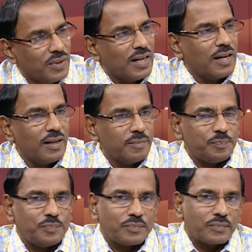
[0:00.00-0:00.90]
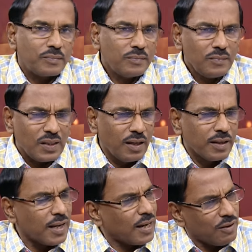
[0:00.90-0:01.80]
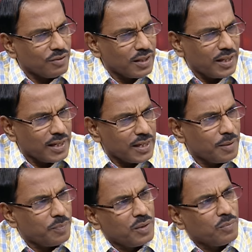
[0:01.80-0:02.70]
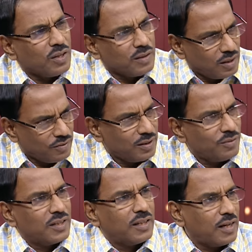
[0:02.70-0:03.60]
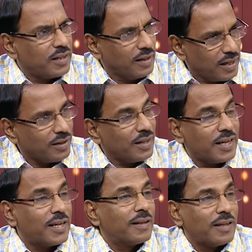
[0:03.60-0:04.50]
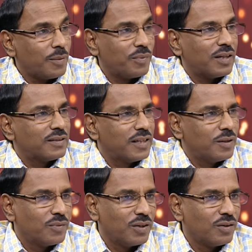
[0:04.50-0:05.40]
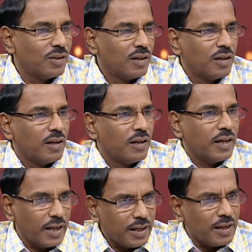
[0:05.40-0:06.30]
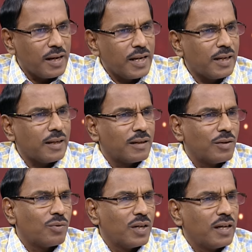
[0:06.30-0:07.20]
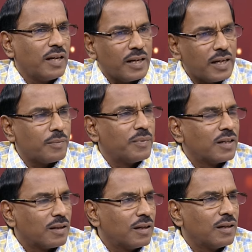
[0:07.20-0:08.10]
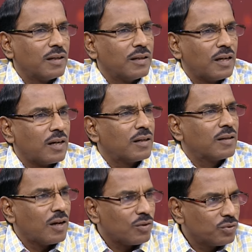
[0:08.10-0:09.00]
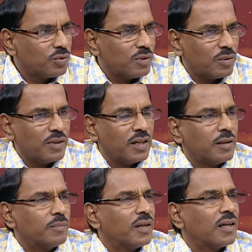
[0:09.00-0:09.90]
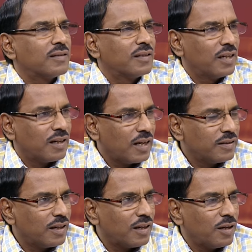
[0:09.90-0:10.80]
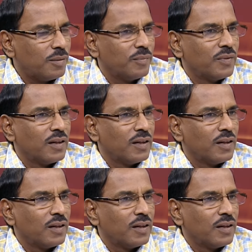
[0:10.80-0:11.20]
பின்னாடி அதனால் அவங்க இலக்கிய பின்புலத்தில் வந்தவங்க தான் இன்றைக்கி இலக்கிய தலைப்புகளை செய்ய முடியும் எங்கள் அணியில் இருக்கக்கூடிய நிறைய பேர் டாக்டர் தாக்கு சுப்பிரமணியன் பேராசிரியர் ராஜாராம்